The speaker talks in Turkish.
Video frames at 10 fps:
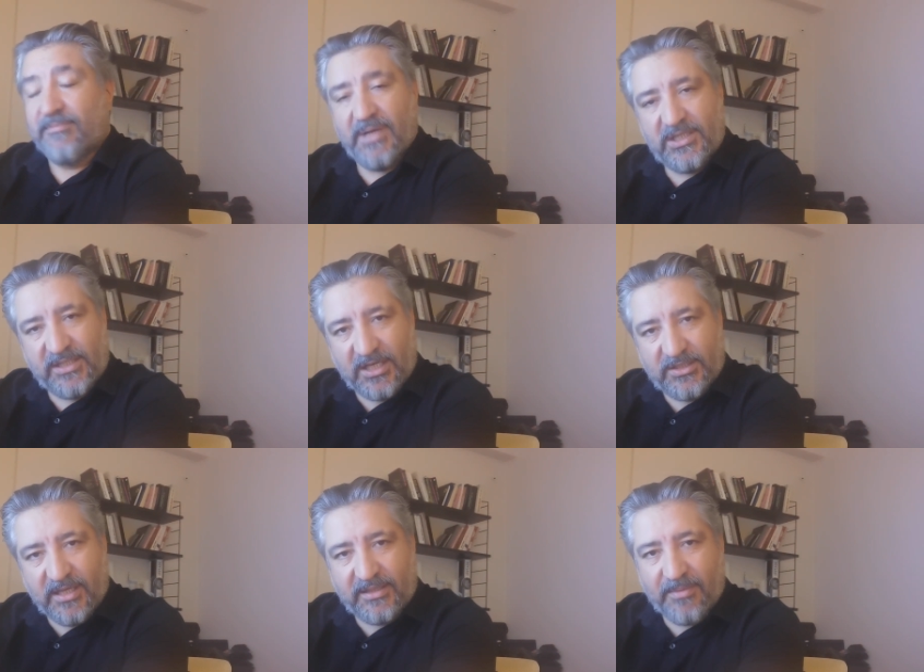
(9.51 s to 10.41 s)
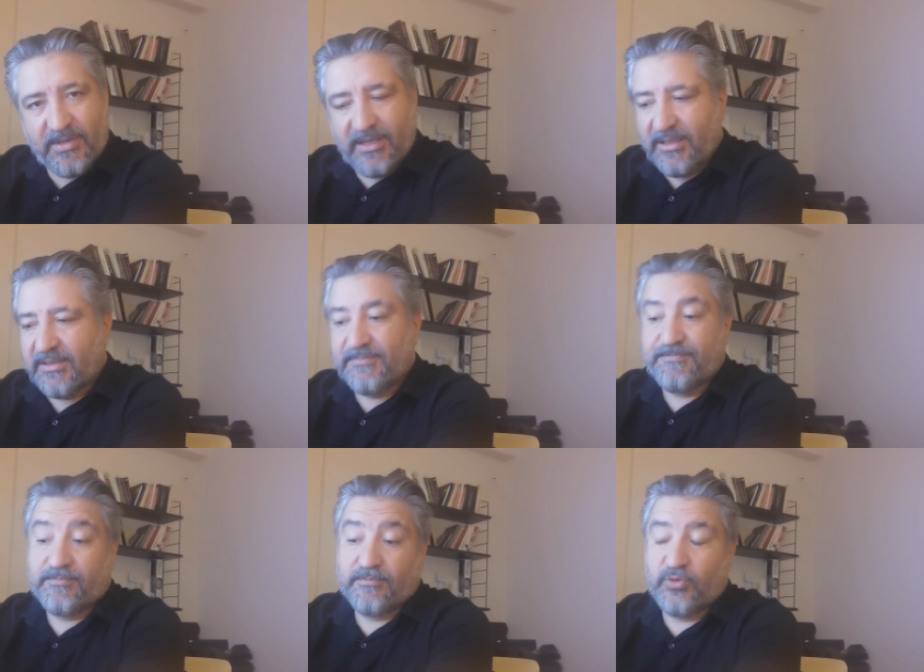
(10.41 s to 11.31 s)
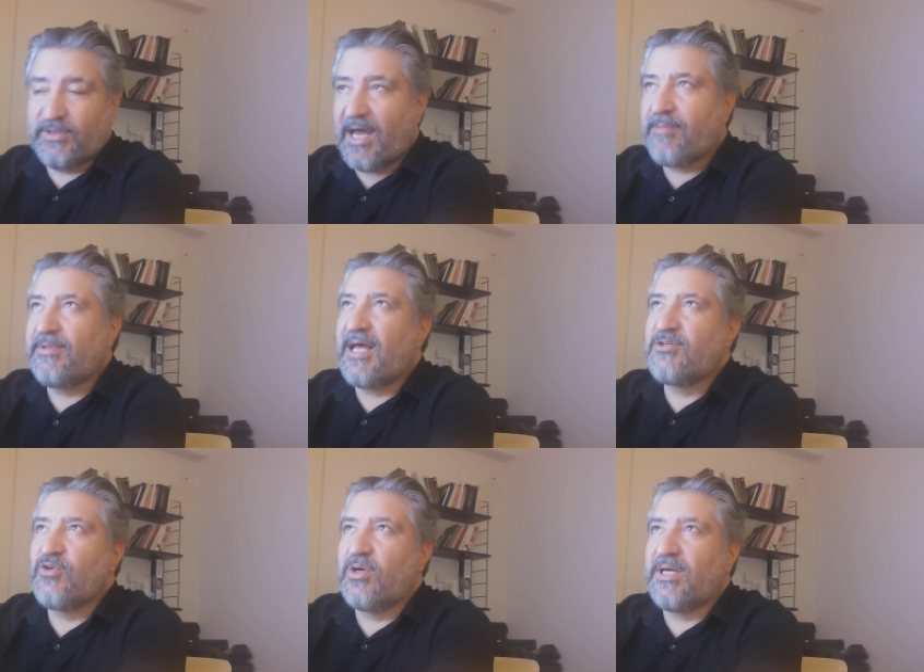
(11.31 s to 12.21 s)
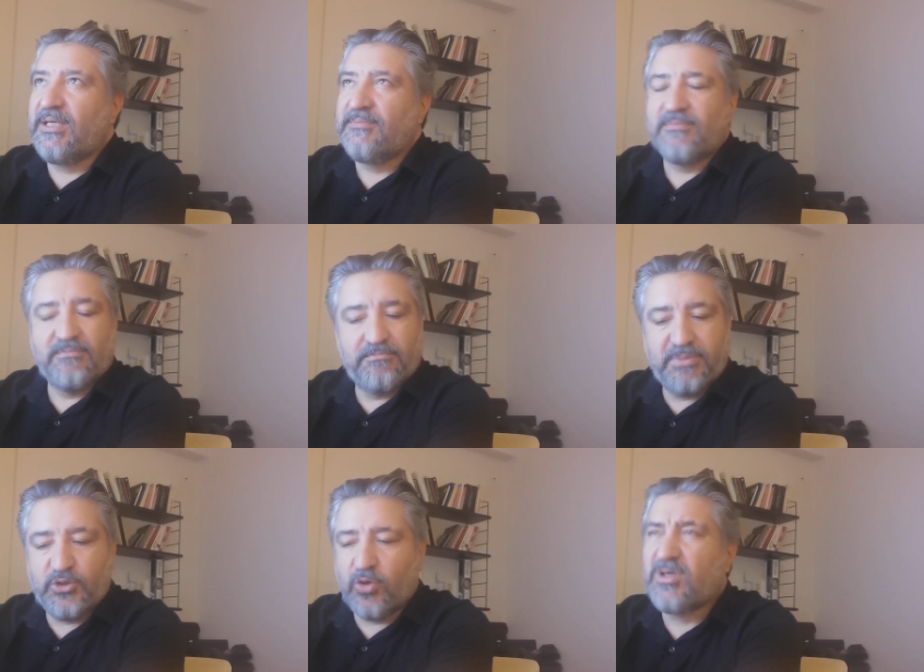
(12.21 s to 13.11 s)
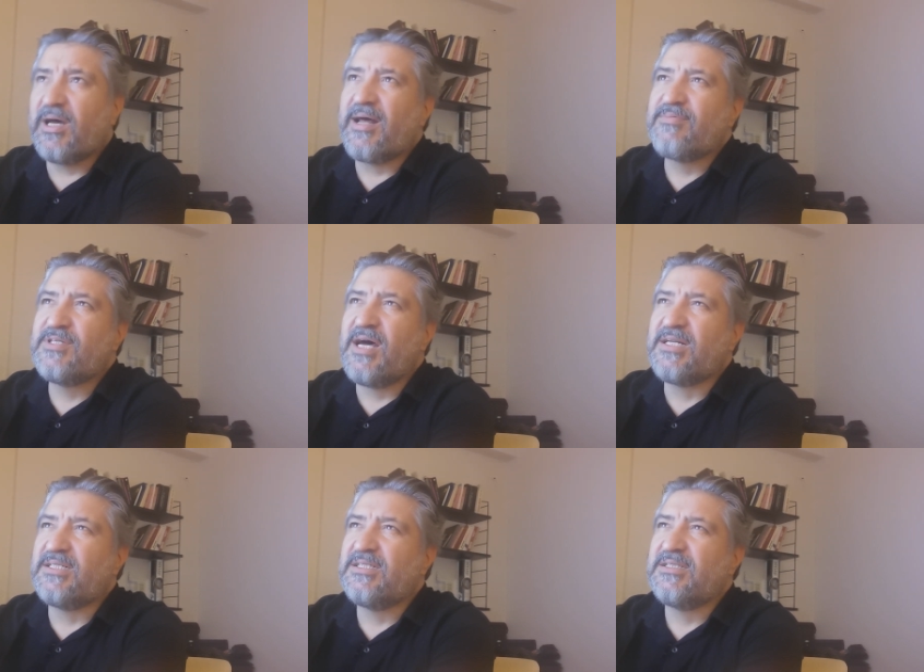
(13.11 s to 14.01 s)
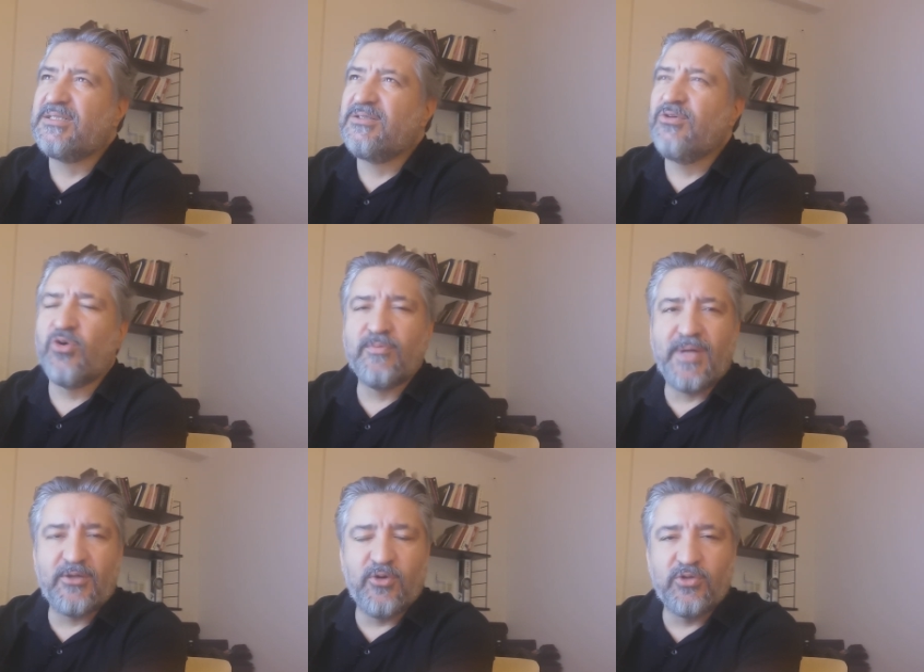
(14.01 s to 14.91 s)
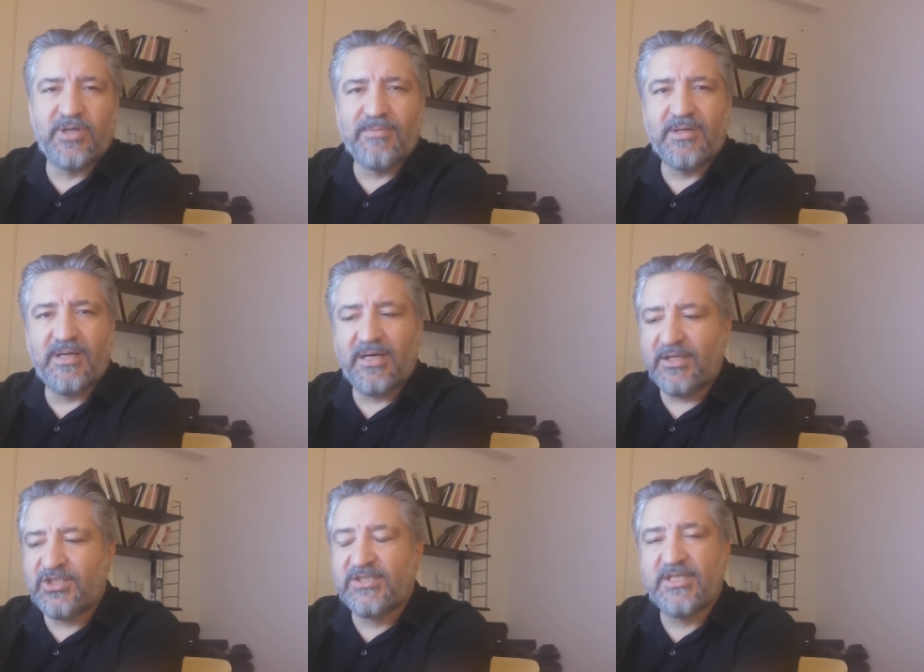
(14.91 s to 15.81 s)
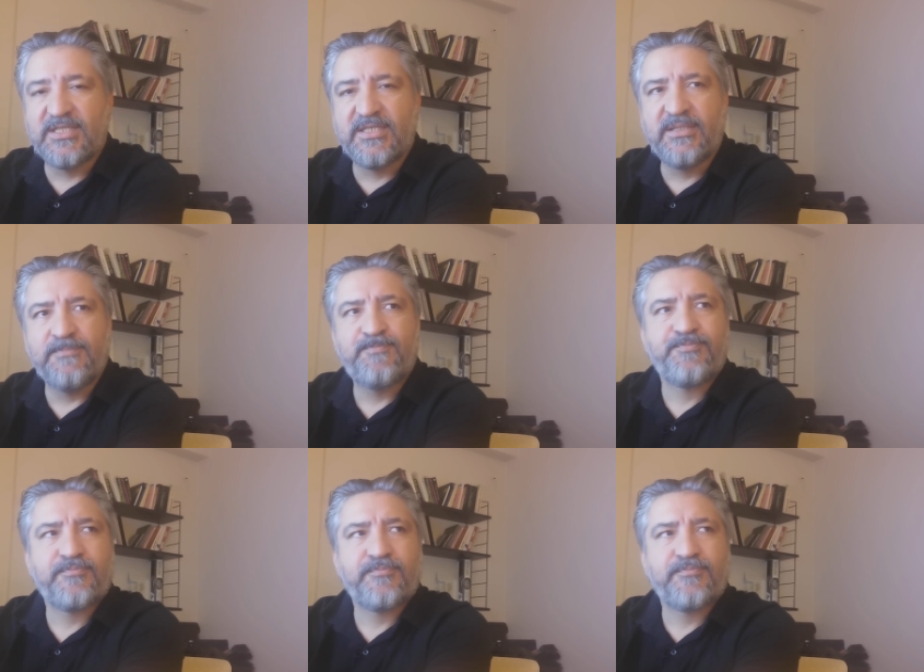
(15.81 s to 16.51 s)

Beşiktaş'ta tabi bu derbiden sonra birçok karamsar yorumlar gördük ama açıkçası